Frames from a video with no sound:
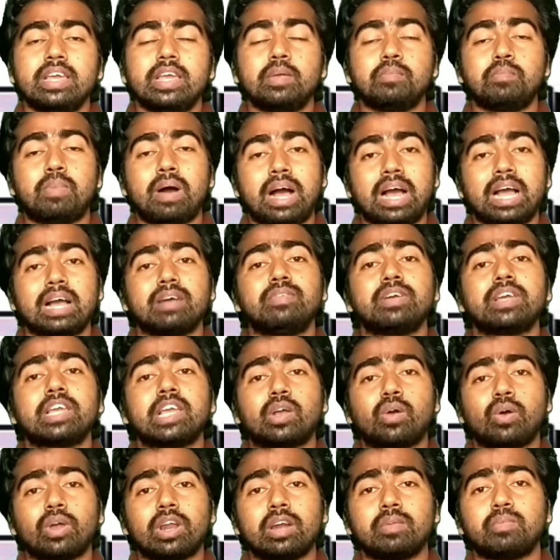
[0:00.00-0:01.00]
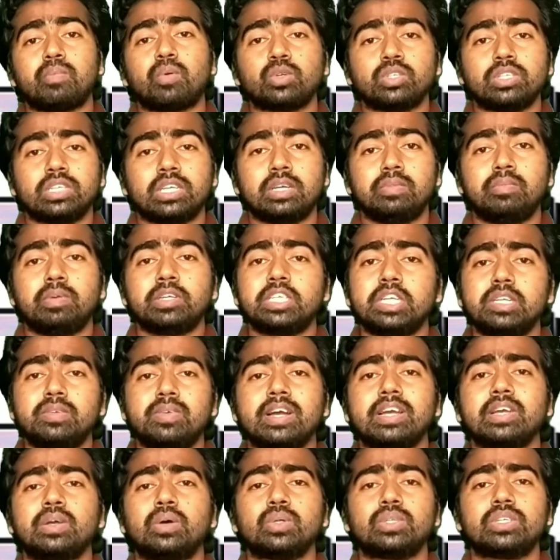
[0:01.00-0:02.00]
এই ভাগাভাগি করার পর্যায়ে
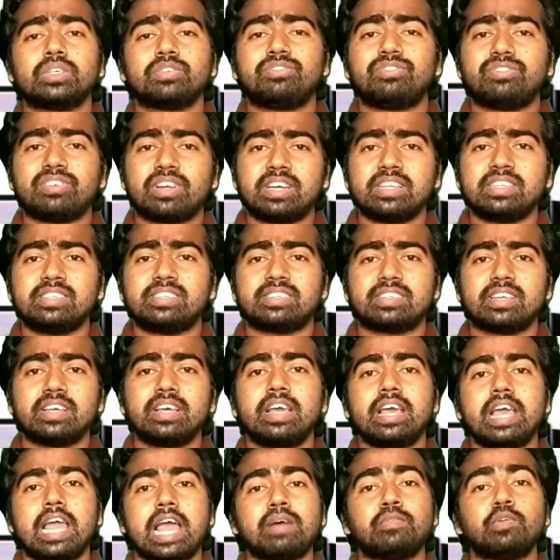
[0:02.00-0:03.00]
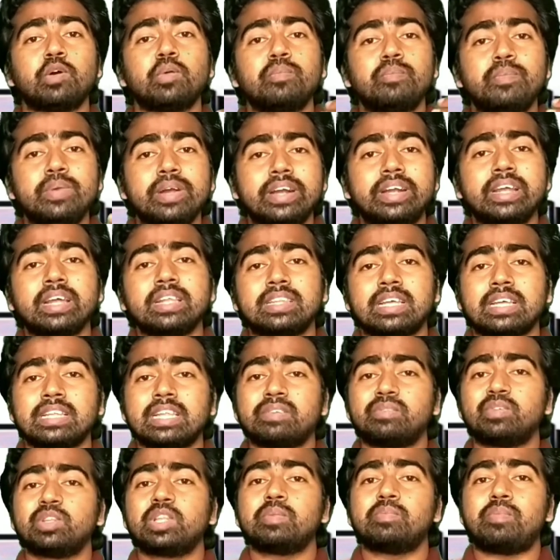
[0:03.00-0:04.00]
বেশিরভাগই হচ্ছে ফ্রান্স এবং ব্রিটেন
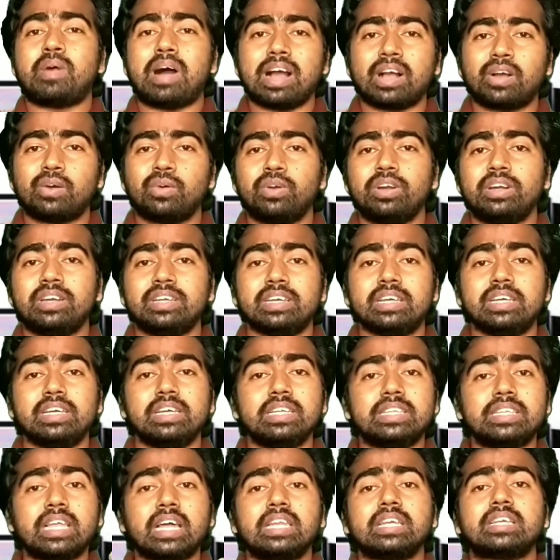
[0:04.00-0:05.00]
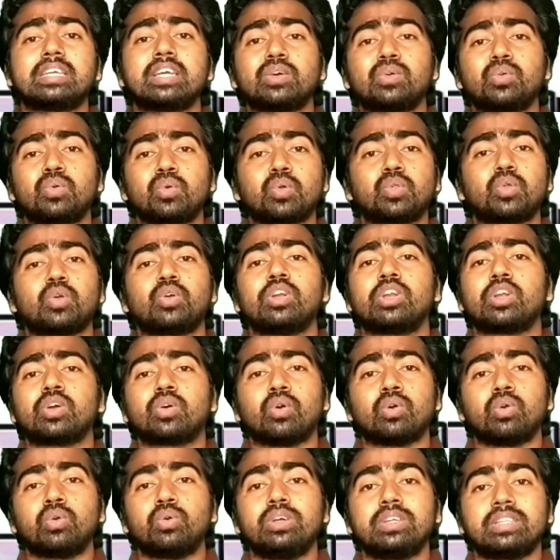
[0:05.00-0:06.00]
তাদের মধ্যে ভাগ করে নিয়ে ইতালিকে কোনো ধরনের
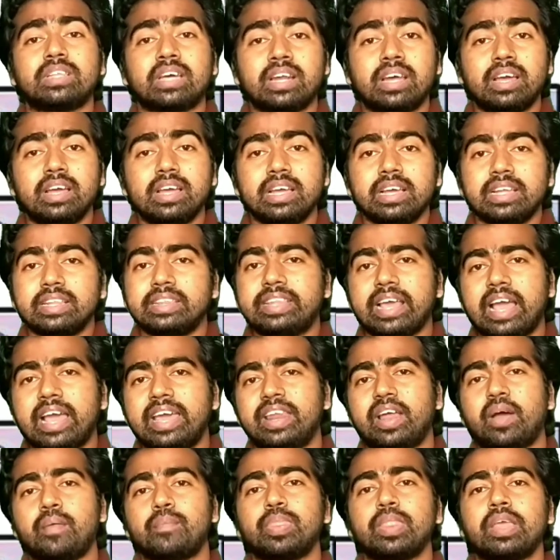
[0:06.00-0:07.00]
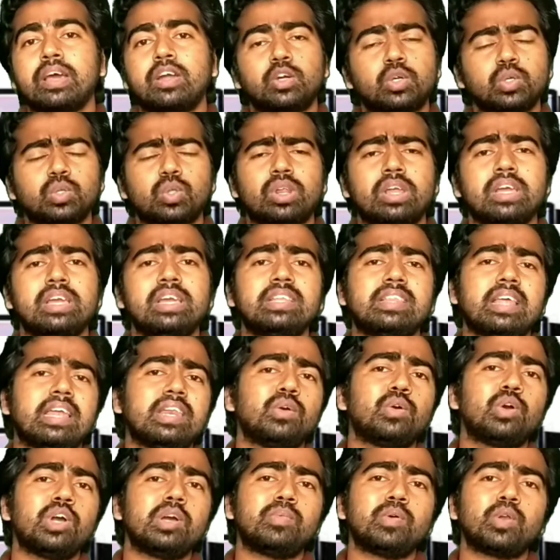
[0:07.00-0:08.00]
কলোনি তারা দেয় না সুতরাং
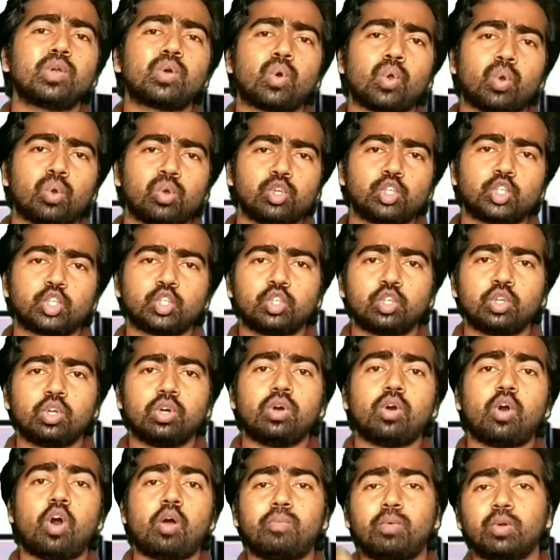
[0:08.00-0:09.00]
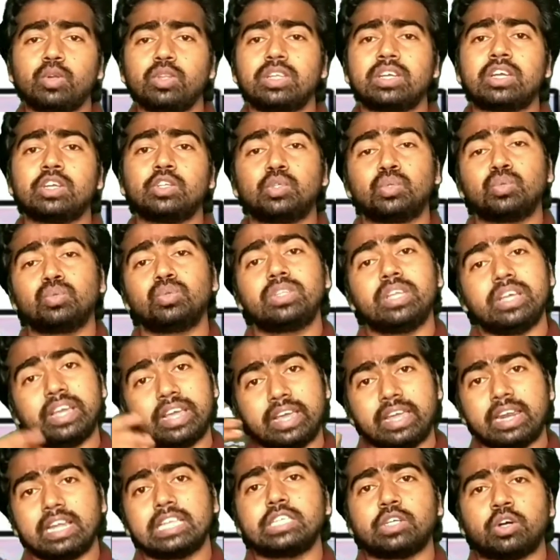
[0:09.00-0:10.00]
ইতালি হয়ে পড়ে কলোনি শূন্য অপরদিকে যুদ্ধে
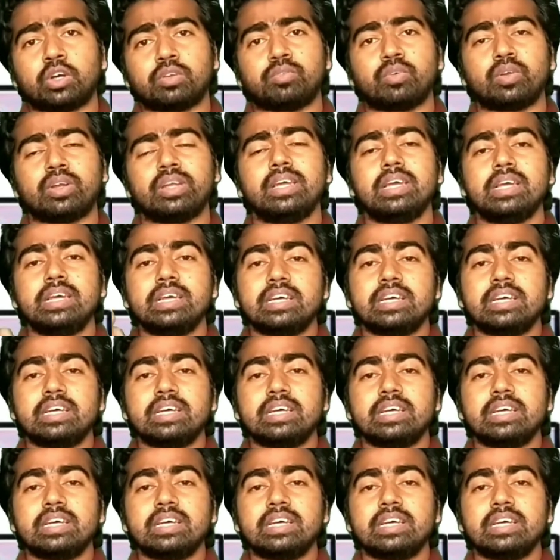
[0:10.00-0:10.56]
হেরে যাওয়ার ফলে